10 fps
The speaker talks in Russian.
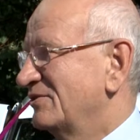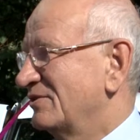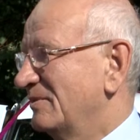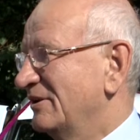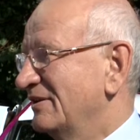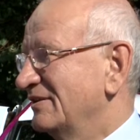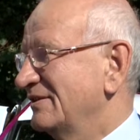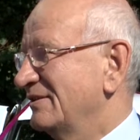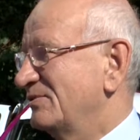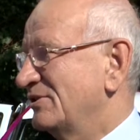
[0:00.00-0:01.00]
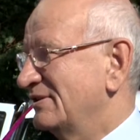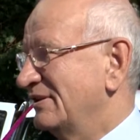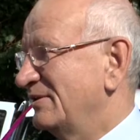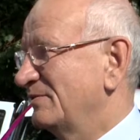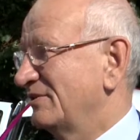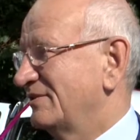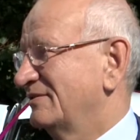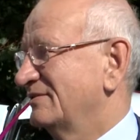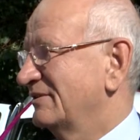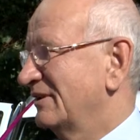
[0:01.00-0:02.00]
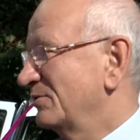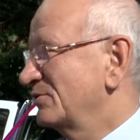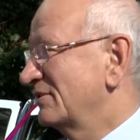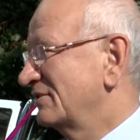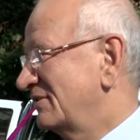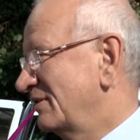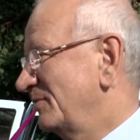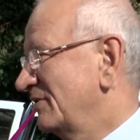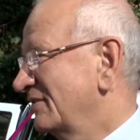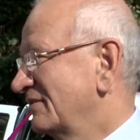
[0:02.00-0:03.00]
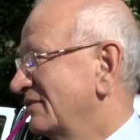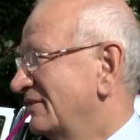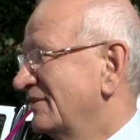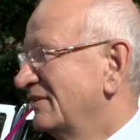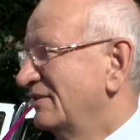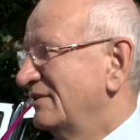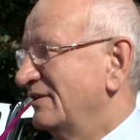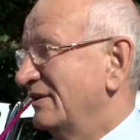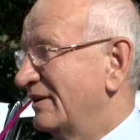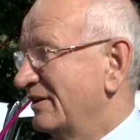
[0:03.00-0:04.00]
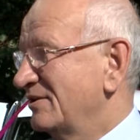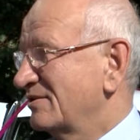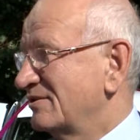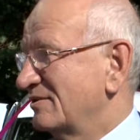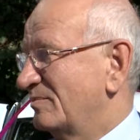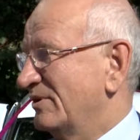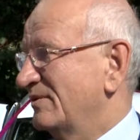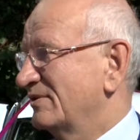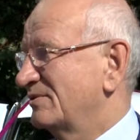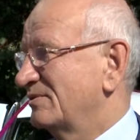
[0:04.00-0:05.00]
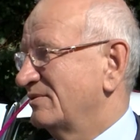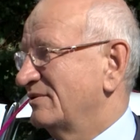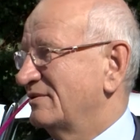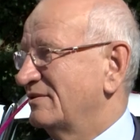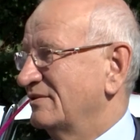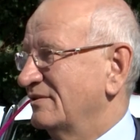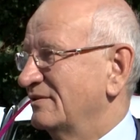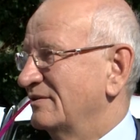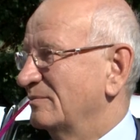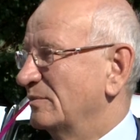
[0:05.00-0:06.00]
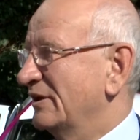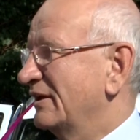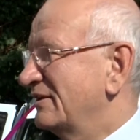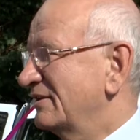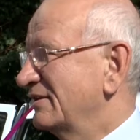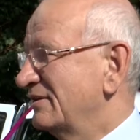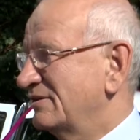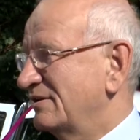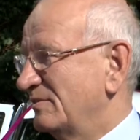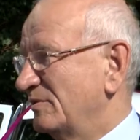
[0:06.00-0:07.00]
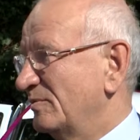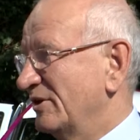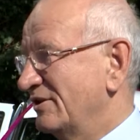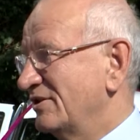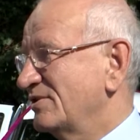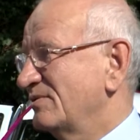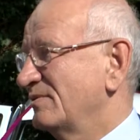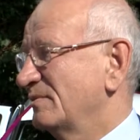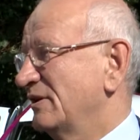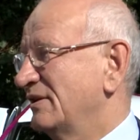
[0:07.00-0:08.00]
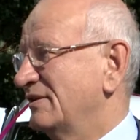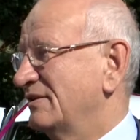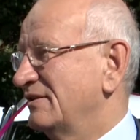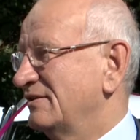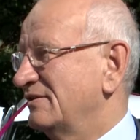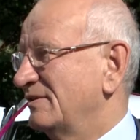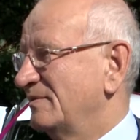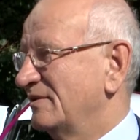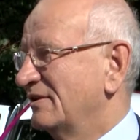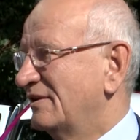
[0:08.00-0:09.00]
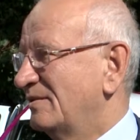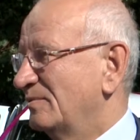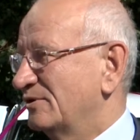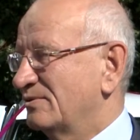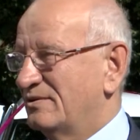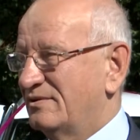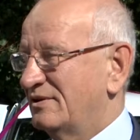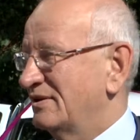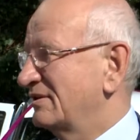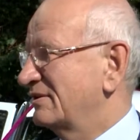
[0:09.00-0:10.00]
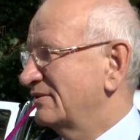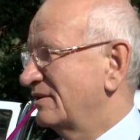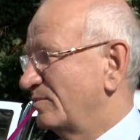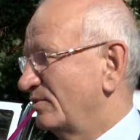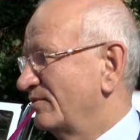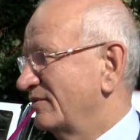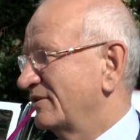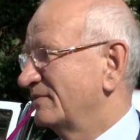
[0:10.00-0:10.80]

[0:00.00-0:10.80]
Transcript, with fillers: чтобы они росли в счастливых, хороших семьях. И, конечно же, приветствовать э, многодетные семьи, поддерживать многодетные семьи, поскольку это родительский подвиг.